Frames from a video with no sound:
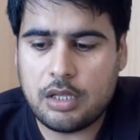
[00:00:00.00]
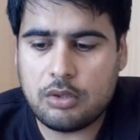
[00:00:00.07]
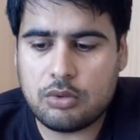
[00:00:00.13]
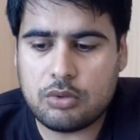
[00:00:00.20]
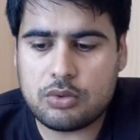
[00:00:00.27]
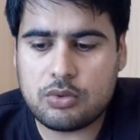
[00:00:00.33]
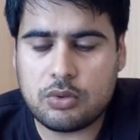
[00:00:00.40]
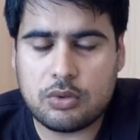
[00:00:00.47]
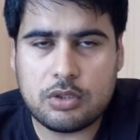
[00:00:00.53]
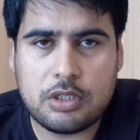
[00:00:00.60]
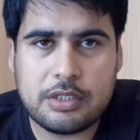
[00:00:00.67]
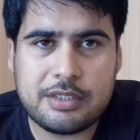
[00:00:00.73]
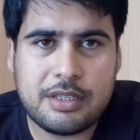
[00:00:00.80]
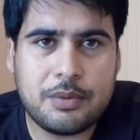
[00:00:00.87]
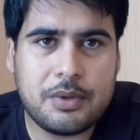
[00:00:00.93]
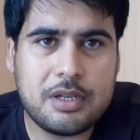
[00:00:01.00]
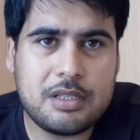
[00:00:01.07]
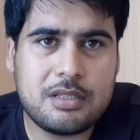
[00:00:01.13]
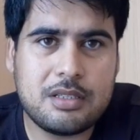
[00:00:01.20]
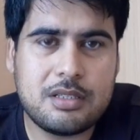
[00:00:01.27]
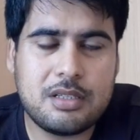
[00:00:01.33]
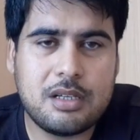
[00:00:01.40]
तो दोस्तों सेवन
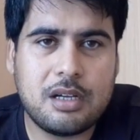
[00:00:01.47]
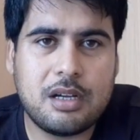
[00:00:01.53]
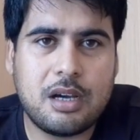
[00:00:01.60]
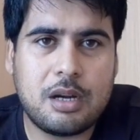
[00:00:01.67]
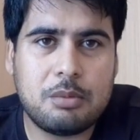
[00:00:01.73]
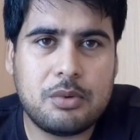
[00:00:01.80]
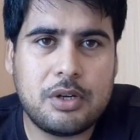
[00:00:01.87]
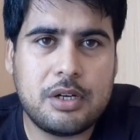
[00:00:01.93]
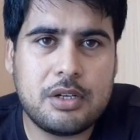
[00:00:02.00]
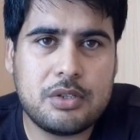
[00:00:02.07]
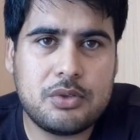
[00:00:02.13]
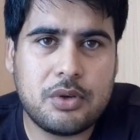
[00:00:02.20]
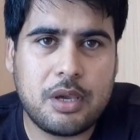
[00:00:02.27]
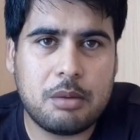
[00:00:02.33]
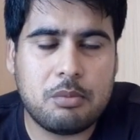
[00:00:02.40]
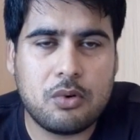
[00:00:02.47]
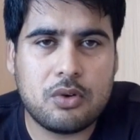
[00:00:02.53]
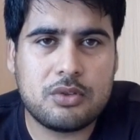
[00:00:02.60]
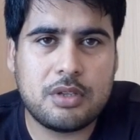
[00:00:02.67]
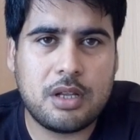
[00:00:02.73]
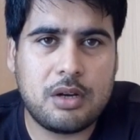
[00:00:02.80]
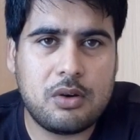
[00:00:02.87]
सी का कारपोरेटर जो है
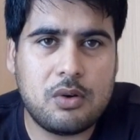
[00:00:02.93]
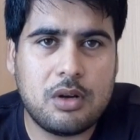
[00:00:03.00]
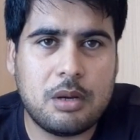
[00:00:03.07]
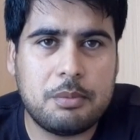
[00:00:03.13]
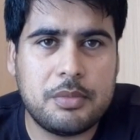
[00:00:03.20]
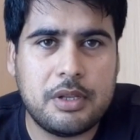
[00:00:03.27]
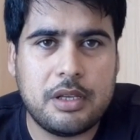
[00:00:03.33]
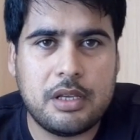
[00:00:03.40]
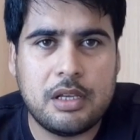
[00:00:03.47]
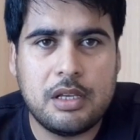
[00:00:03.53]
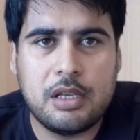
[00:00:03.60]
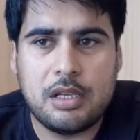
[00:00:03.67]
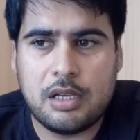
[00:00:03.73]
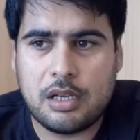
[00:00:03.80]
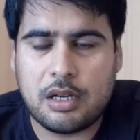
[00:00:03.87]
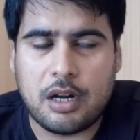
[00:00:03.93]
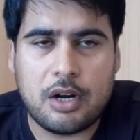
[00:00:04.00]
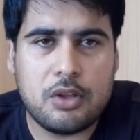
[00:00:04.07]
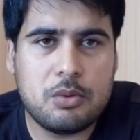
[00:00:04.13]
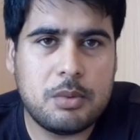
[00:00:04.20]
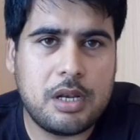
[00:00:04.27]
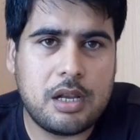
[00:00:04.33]
बहुत सारे लोग अपने
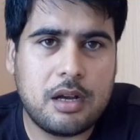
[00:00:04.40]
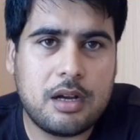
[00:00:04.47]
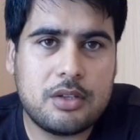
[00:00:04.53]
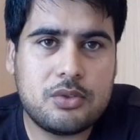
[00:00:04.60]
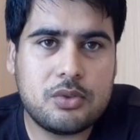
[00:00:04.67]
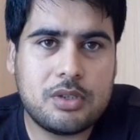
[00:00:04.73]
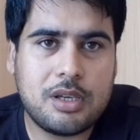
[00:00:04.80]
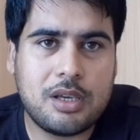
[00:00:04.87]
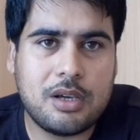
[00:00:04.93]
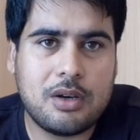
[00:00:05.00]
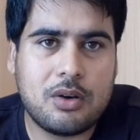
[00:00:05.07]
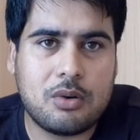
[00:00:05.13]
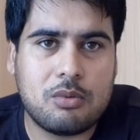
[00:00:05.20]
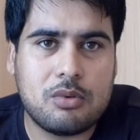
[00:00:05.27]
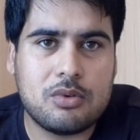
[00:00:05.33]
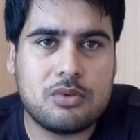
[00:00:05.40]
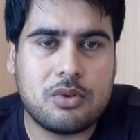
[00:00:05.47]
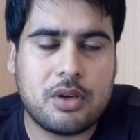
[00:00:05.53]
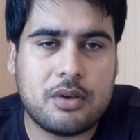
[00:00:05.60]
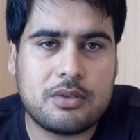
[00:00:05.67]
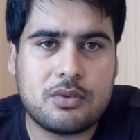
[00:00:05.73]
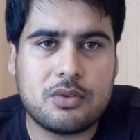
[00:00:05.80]
गाड़ियों में लगा चुके हैं और वो जो
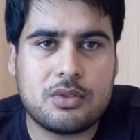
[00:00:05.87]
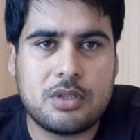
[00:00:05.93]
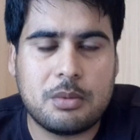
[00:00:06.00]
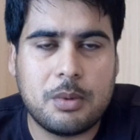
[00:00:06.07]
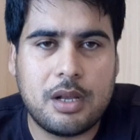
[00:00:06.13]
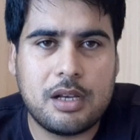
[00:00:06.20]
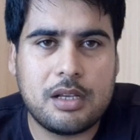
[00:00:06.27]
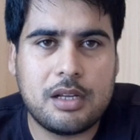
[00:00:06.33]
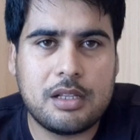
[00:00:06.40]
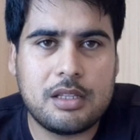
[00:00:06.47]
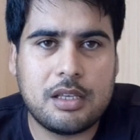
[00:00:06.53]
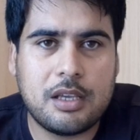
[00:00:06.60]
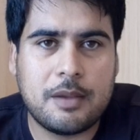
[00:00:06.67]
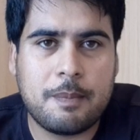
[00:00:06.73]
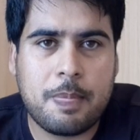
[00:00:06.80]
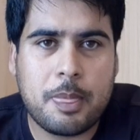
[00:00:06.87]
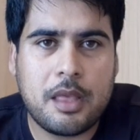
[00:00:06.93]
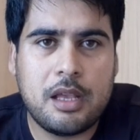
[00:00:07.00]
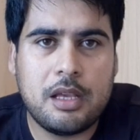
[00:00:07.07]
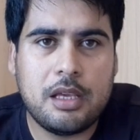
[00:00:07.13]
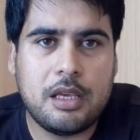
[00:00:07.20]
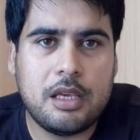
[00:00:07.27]
है उसको इस्तेमाल करते हैं
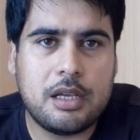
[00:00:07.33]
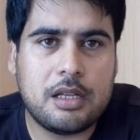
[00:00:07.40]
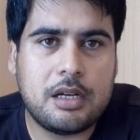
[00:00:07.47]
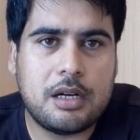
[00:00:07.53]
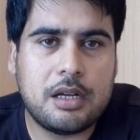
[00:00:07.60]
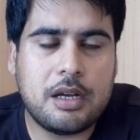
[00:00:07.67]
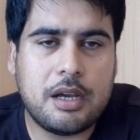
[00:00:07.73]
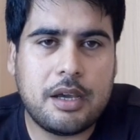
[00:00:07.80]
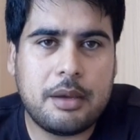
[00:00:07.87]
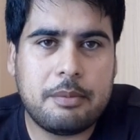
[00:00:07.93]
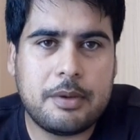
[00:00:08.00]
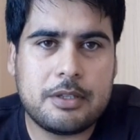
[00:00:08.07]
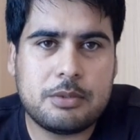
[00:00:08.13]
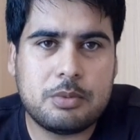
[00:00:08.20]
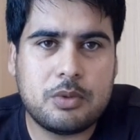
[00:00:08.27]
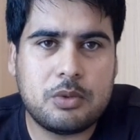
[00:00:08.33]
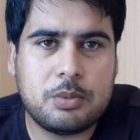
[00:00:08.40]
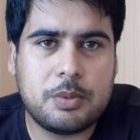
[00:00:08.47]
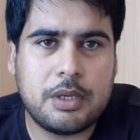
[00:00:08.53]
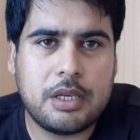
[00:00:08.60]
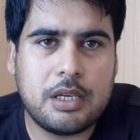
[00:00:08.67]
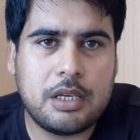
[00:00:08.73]
एक लड़का है फेसबुक
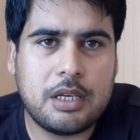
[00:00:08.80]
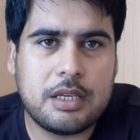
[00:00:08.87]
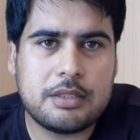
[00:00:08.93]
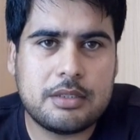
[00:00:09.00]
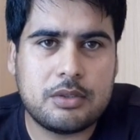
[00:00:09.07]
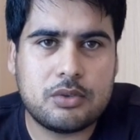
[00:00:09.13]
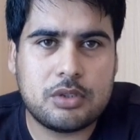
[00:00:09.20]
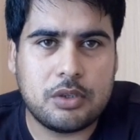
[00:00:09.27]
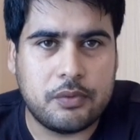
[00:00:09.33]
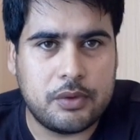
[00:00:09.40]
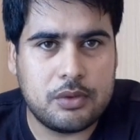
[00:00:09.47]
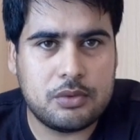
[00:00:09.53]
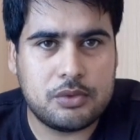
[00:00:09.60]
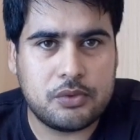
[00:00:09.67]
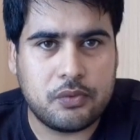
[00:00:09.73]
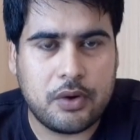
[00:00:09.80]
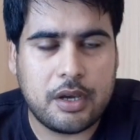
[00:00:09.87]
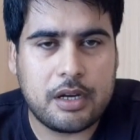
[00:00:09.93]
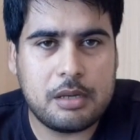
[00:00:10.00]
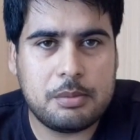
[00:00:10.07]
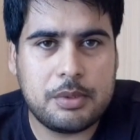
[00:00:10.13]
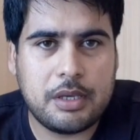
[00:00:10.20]
पे ऐसे उसकी वीडियो
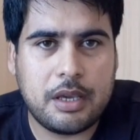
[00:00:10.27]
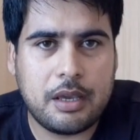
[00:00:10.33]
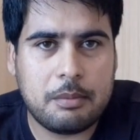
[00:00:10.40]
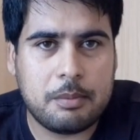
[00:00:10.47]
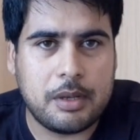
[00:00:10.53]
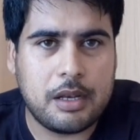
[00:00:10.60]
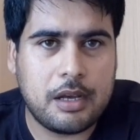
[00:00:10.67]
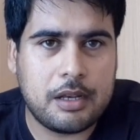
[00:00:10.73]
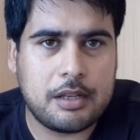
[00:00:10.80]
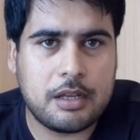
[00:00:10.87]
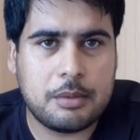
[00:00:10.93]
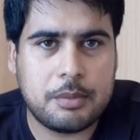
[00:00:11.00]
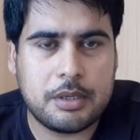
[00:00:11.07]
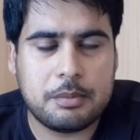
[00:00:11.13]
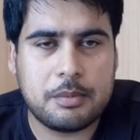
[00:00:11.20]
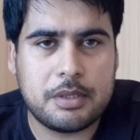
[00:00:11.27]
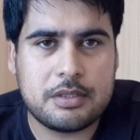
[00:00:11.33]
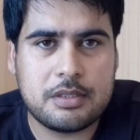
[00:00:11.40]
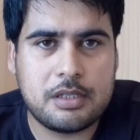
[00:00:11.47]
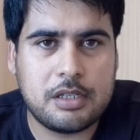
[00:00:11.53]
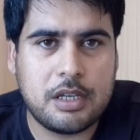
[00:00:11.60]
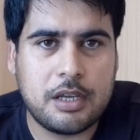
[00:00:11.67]
वायरल भी है पिलार नाम एक
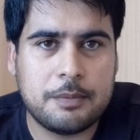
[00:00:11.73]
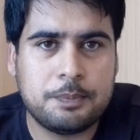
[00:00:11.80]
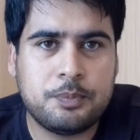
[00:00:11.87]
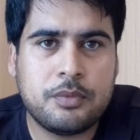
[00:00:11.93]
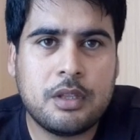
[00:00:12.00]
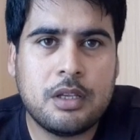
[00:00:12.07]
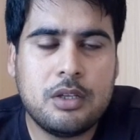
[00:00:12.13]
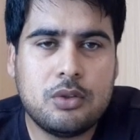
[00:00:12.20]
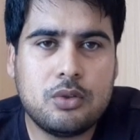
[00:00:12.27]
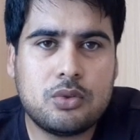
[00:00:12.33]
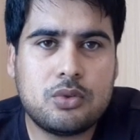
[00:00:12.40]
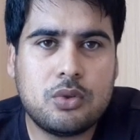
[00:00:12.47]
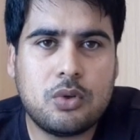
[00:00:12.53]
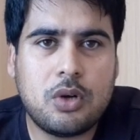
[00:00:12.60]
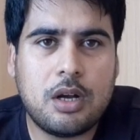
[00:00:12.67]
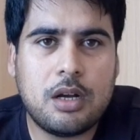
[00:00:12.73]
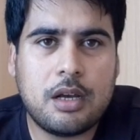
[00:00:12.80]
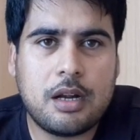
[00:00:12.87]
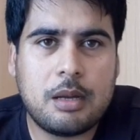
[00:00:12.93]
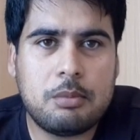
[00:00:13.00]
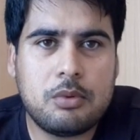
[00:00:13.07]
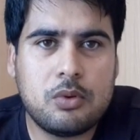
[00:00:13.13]
मिस्त्री है दोस्तों
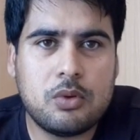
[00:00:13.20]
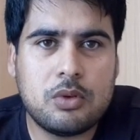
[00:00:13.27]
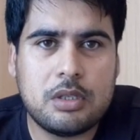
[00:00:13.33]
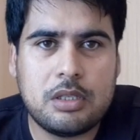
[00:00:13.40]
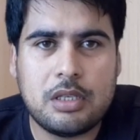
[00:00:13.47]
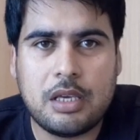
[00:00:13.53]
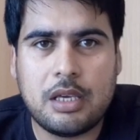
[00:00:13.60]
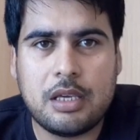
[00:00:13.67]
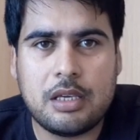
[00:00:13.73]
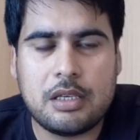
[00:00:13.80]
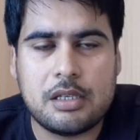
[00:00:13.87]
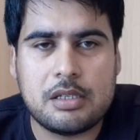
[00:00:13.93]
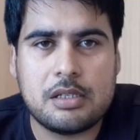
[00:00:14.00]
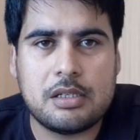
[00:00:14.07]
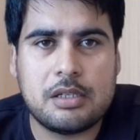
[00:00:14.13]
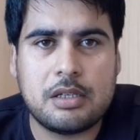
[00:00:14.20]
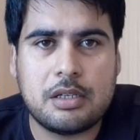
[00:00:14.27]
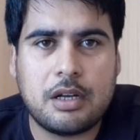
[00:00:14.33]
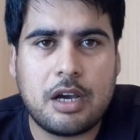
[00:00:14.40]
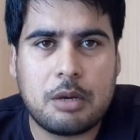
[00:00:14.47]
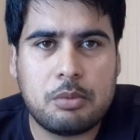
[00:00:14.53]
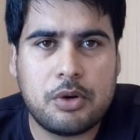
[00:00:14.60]
अगर आप लोग ये
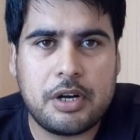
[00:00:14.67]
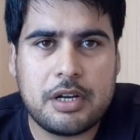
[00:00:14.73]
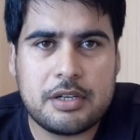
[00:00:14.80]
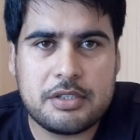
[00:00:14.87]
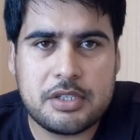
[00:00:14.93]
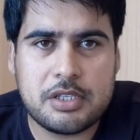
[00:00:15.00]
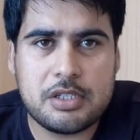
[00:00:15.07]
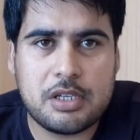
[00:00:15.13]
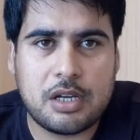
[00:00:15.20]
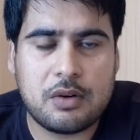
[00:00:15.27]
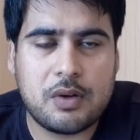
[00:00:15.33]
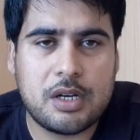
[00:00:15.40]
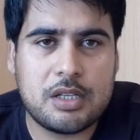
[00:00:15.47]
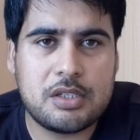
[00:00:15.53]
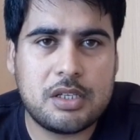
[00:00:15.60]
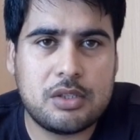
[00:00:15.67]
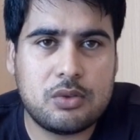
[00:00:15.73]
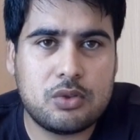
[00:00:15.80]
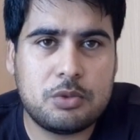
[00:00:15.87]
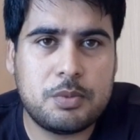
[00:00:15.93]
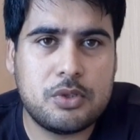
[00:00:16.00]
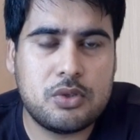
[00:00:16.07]
कार्बोरेटर चेंज करवाना चाहते
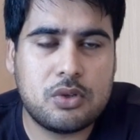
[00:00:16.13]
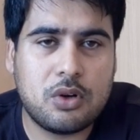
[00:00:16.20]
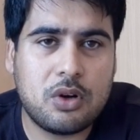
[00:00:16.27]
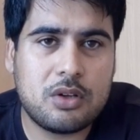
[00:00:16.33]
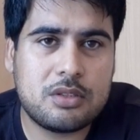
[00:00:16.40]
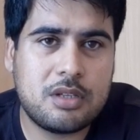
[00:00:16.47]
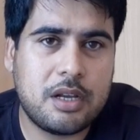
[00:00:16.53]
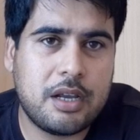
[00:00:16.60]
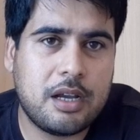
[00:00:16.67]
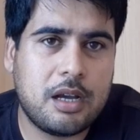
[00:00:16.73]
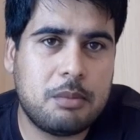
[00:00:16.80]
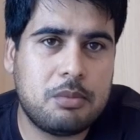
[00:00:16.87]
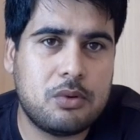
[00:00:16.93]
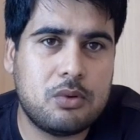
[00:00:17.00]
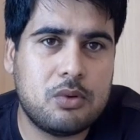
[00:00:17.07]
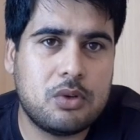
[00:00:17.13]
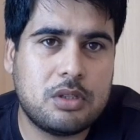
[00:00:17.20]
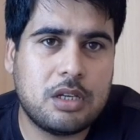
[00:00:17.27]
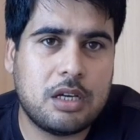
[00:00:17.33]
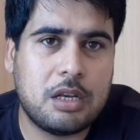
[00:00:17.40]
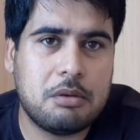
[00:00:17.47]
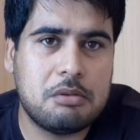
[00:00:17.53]
हो उस पर जो कॉस्ट आएगा आप लोगों को
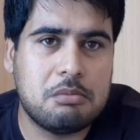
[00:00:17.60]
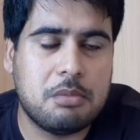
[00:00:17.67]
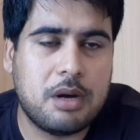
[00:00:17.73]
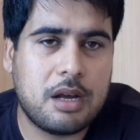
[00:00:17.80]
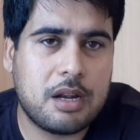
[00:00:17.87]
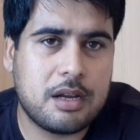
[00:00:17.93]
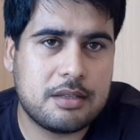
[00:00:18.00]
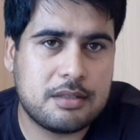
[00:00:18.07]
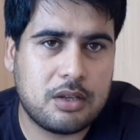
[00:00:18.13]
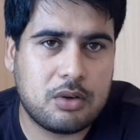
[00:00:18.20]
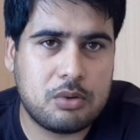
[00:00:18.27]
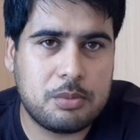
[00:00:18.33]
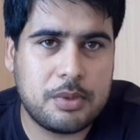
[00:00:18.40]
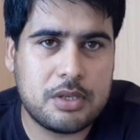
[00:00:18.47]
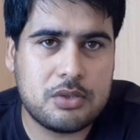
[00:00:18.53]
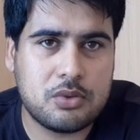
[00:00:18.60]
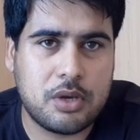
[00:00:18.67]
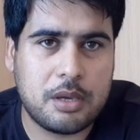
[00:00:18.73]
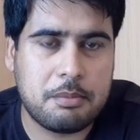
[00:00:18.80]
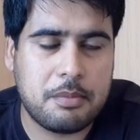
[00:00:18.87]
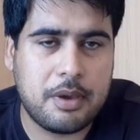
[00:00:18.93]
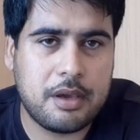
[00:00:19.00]
तकरीबन बारह हज़ार रुपये जो
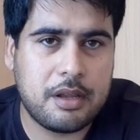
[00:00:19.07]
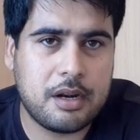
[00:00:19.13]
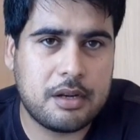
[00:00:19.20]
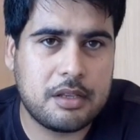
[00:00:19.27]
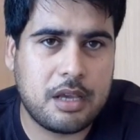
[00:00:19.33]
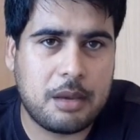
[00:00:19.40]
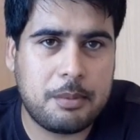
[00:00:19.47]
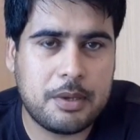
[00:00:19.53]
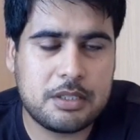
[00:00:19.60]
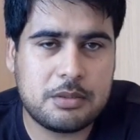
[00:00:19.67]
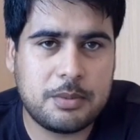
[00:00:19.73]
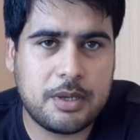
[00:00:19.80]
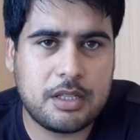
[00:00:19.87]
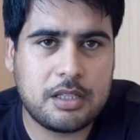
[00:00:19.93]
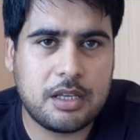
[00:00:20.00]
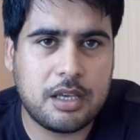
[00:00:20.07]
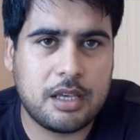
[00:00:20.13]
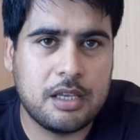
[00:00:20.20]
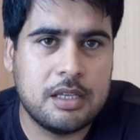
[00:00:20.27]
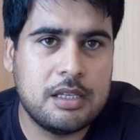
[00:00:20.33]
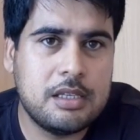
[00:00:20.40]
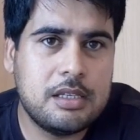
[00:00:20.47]
है महरान या एपेक्स पे आता है
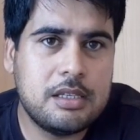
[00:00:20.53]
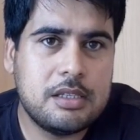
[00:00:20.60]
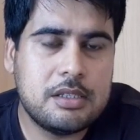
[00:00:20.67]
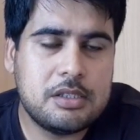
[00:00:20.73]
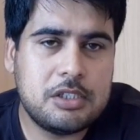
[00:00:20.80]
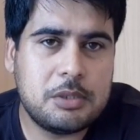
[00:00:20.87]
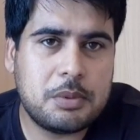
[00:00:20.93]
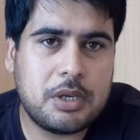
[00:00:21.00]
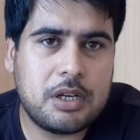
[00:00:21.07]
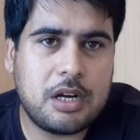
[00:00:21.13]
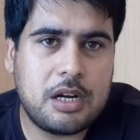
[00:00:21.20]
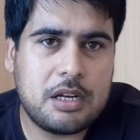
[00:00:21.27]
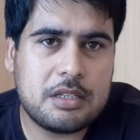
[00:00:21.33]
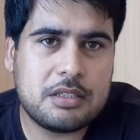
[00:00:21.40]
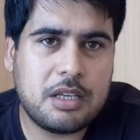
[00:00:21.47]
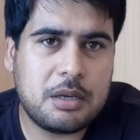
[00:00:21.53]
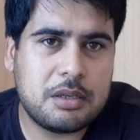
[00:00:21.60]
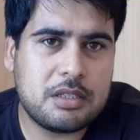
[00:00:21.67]
जबकि कल्टस या